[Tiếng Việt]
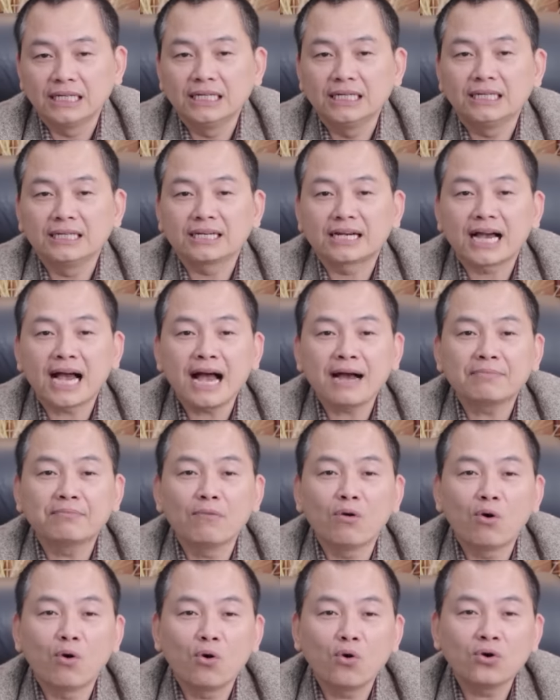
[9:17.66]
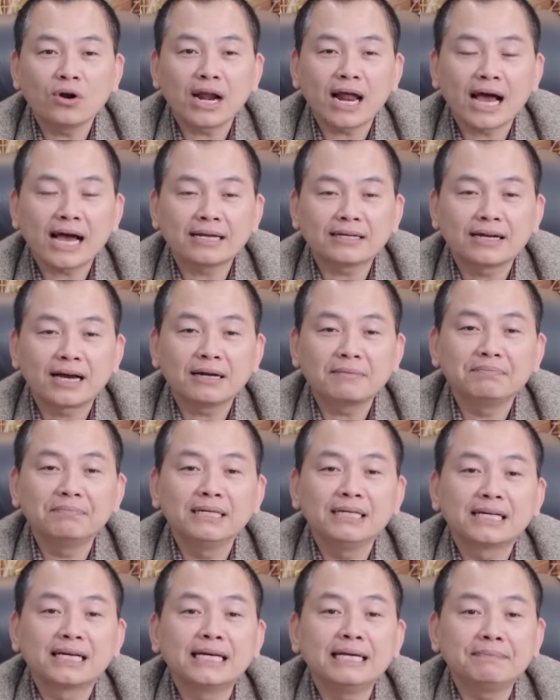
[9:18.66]
thì các bố lại
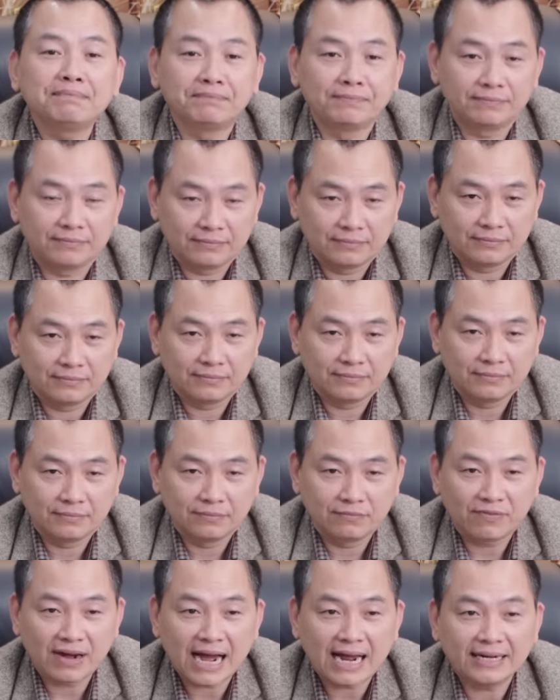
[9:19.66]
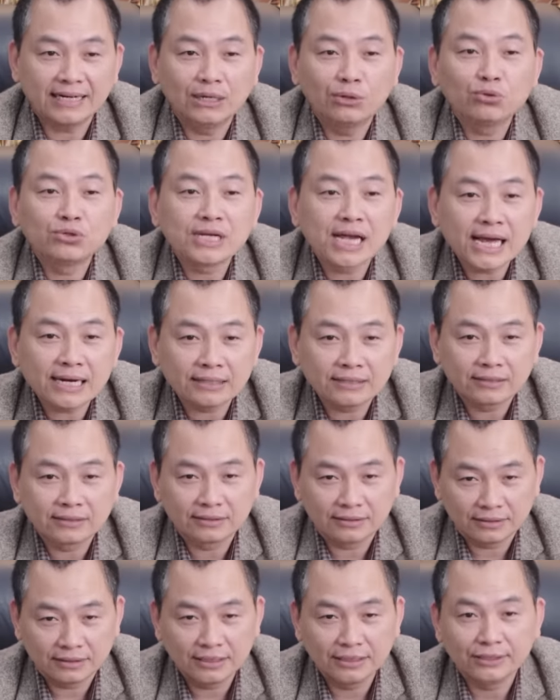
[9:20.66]
cất bí kíp và nếu chết
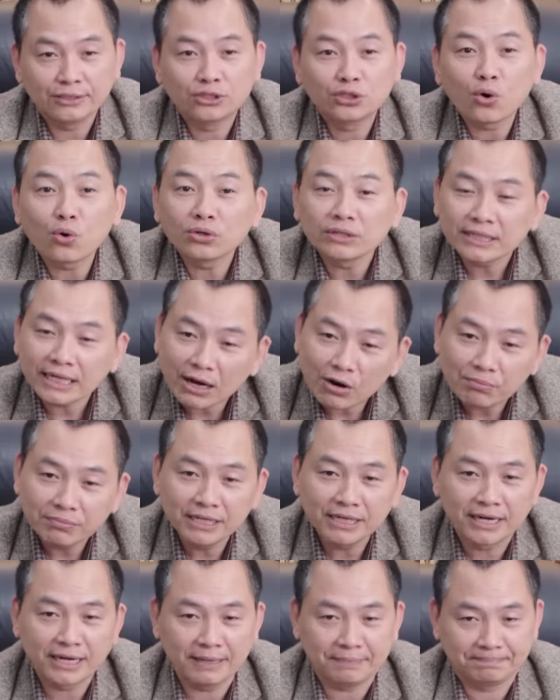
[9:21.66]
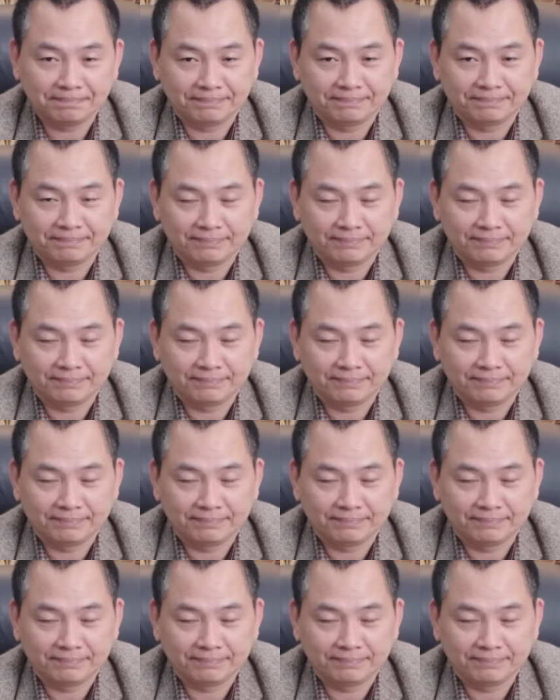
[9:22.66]
thì chôn theo bí kíp